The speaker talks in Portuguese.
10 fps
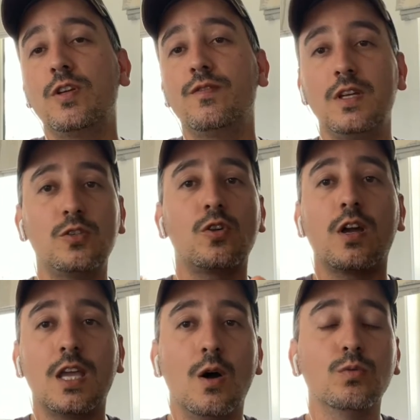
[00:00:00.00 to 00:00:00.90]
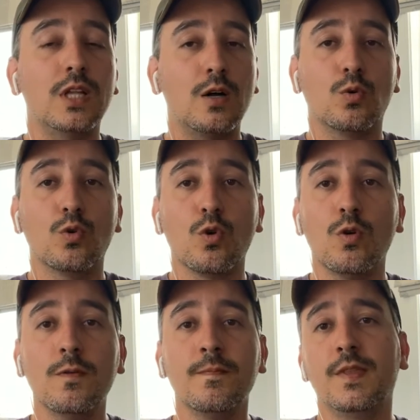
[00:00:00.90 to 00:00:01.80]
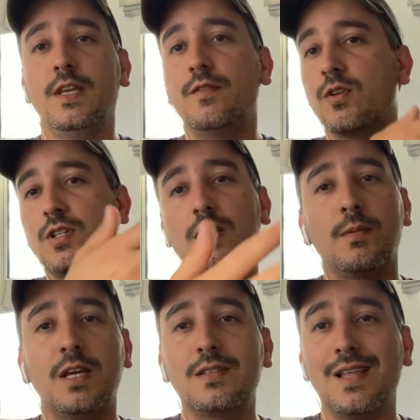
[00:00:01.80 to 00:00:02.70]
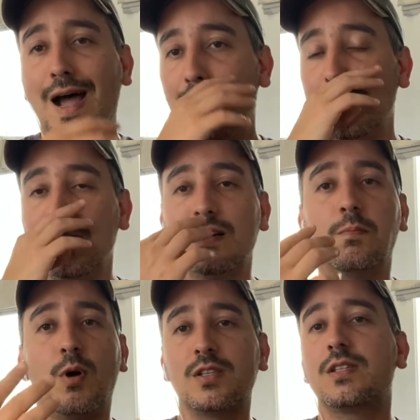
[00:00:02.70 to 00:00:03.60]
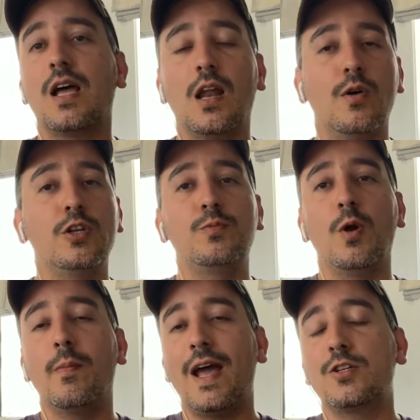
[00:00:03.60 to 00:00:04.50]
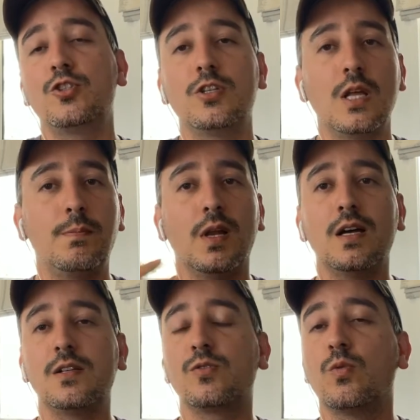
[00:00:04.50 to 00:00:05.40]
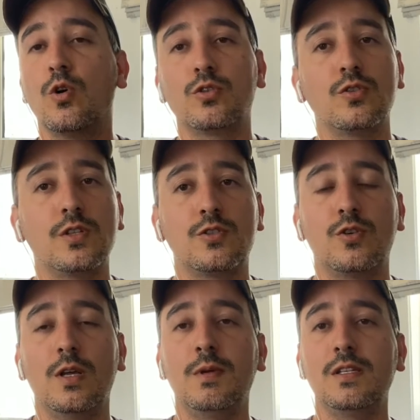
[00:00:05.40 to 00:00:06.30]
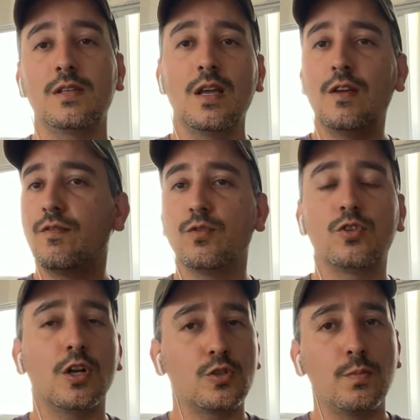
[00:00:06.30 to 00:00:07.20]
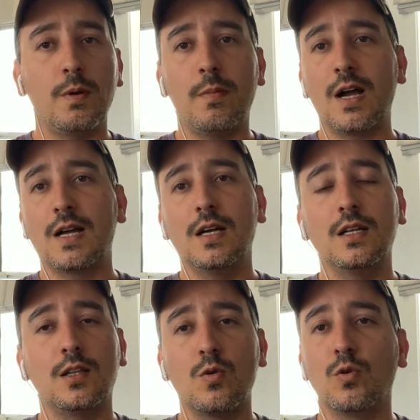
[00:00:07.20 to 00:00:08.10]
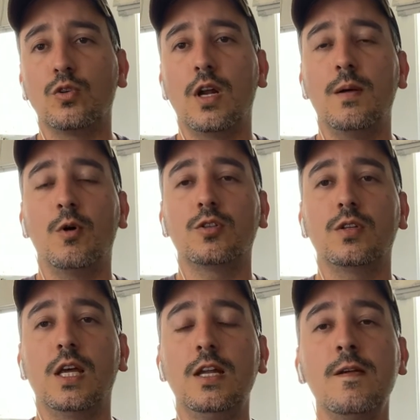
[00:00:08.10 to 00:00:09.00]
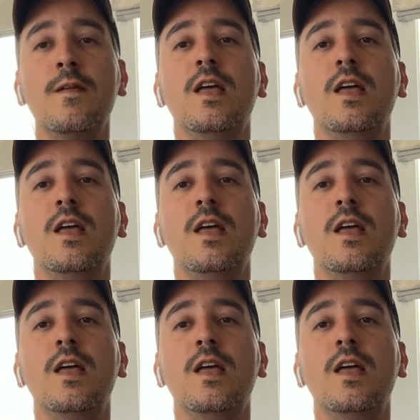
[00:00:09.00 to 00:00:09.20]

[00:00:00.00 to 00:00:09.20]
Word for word: TV, só que é um da Google e você também instala Pode instalar o HBO Max, Disney Plus, outros streamings. Funciona super bacana, tem um controle remoto dele.